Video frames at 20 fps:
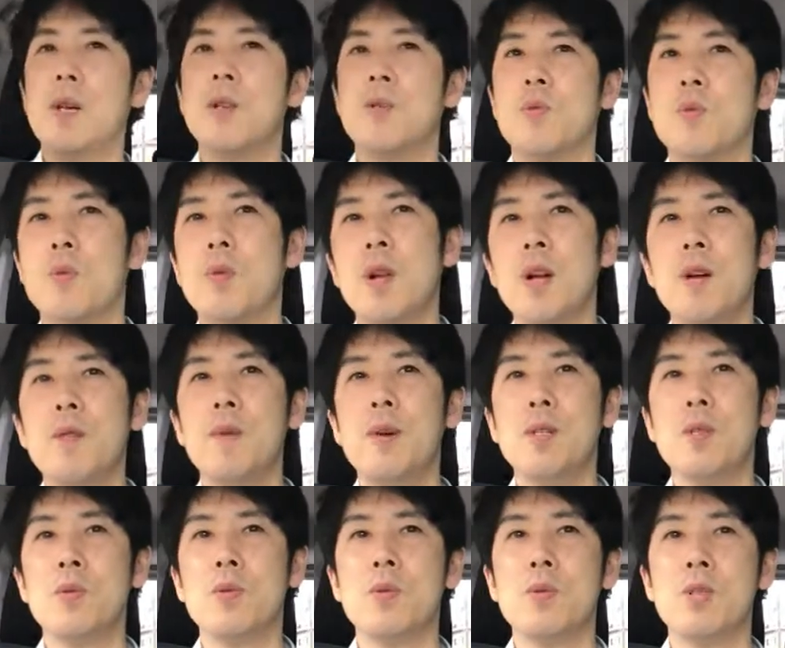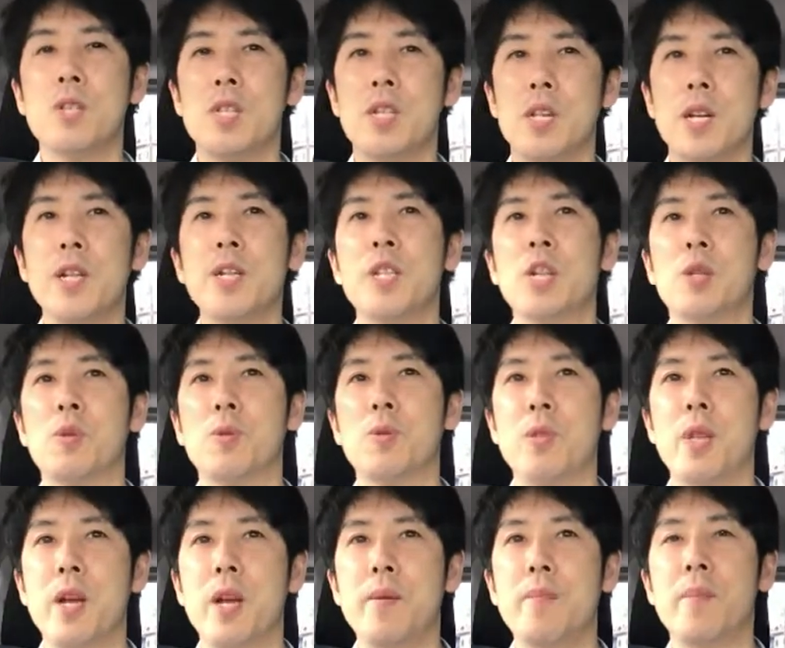そこら辺はちょしっかりしたと
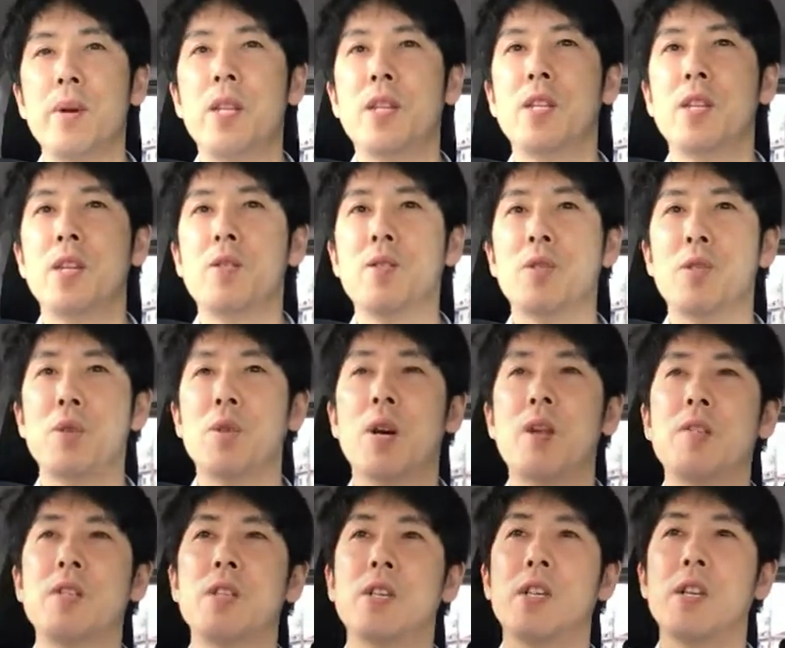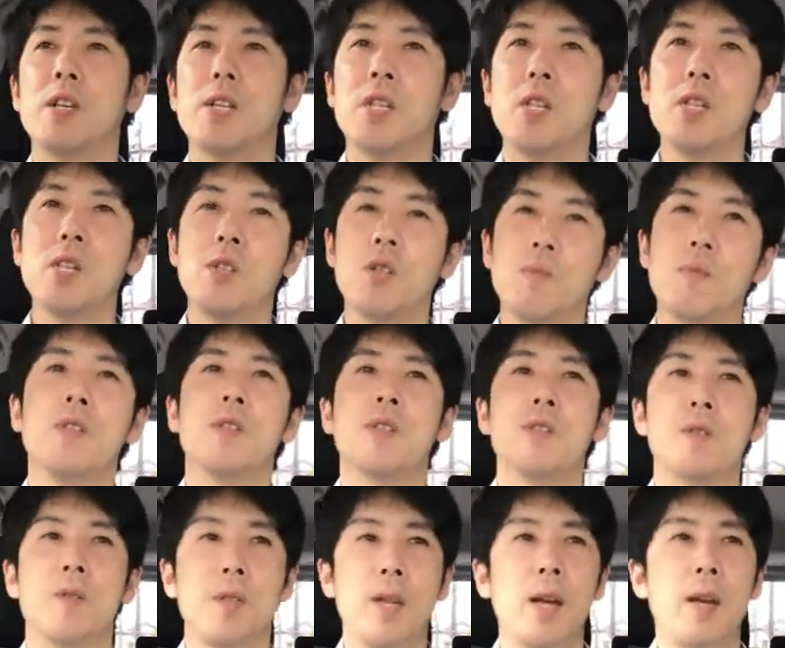こで学んでいく必要があるんじゃないかなって思うんで
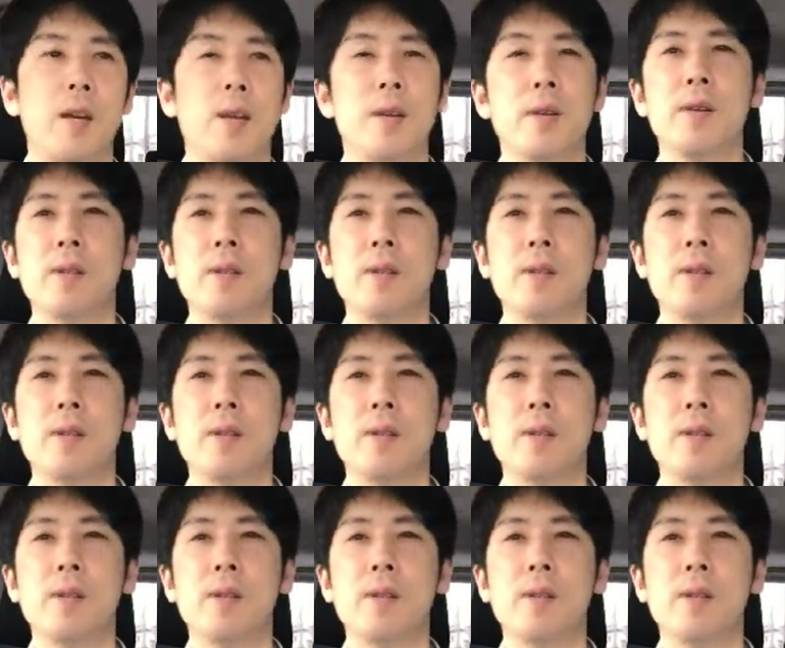すよね。